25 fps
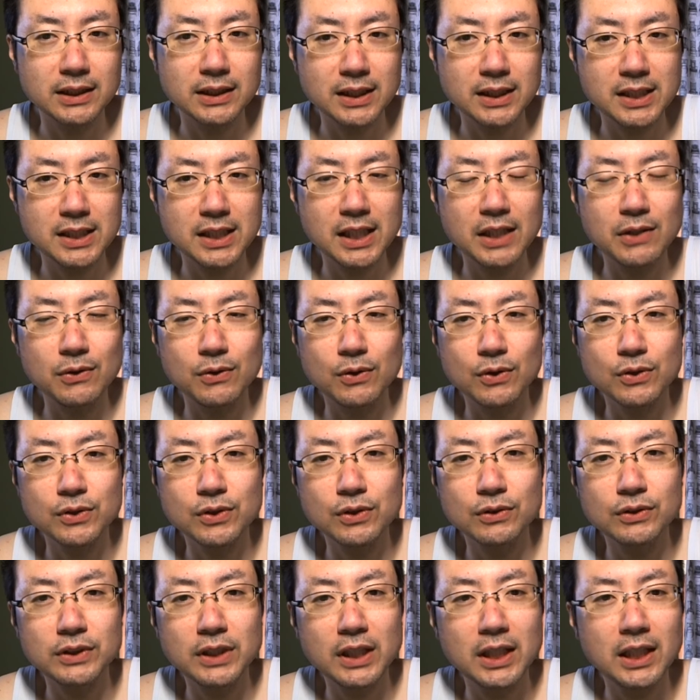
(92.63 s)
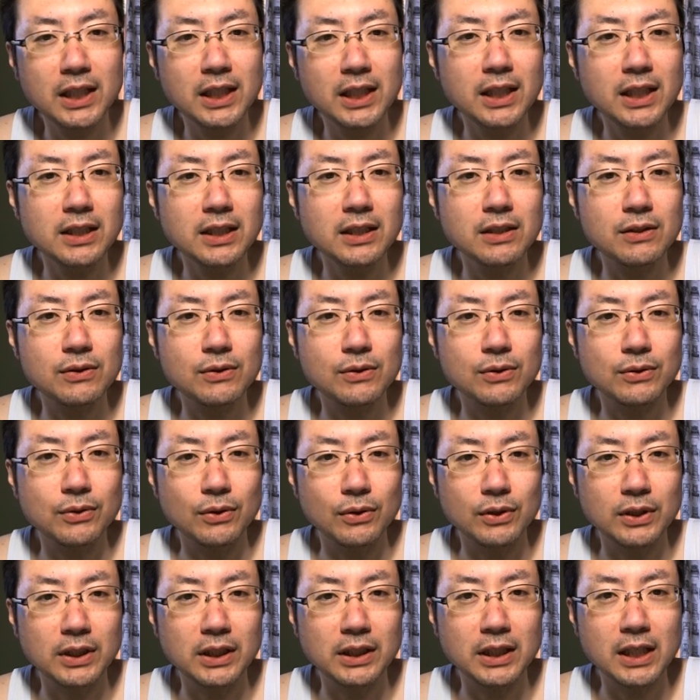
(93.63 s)
記者の憶測で書いてるこ
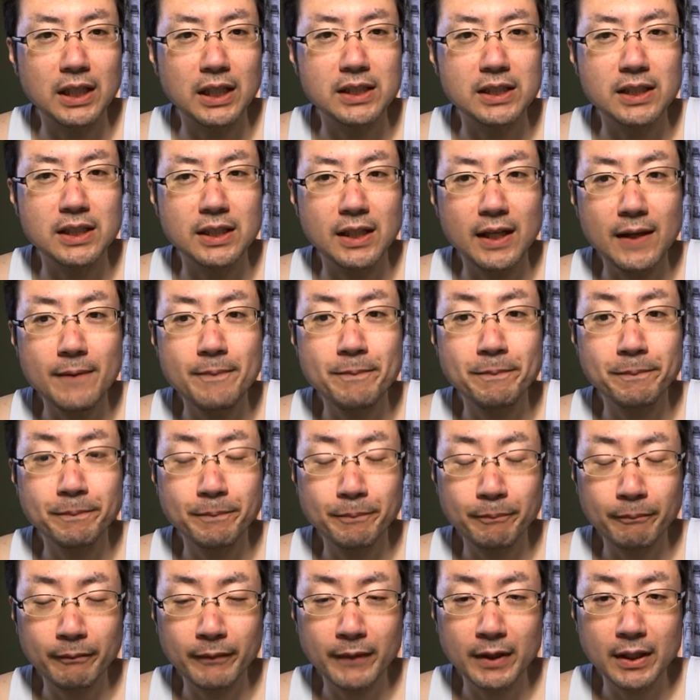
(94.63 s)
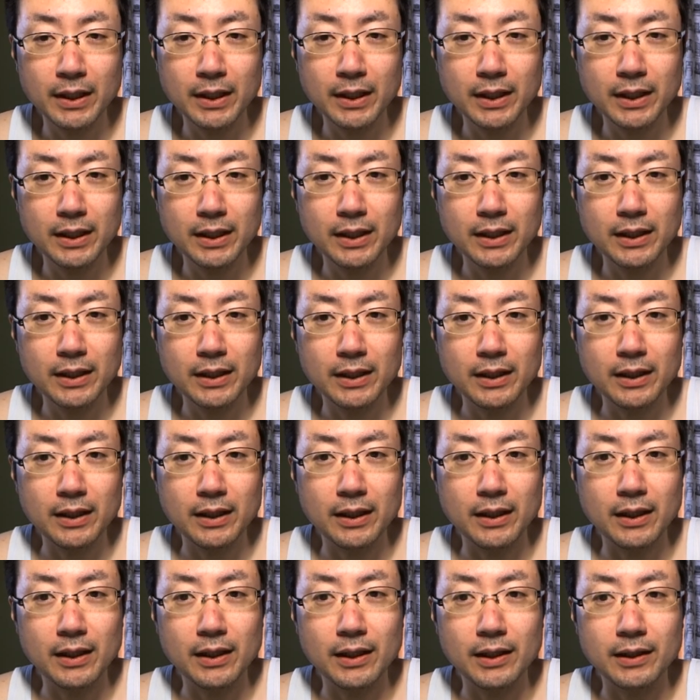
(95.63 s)
とに対してね、
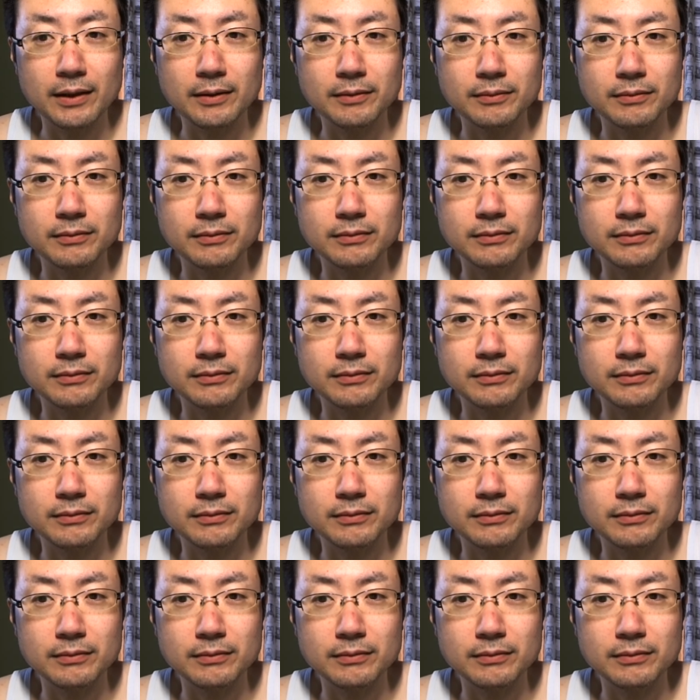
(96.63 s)
えー、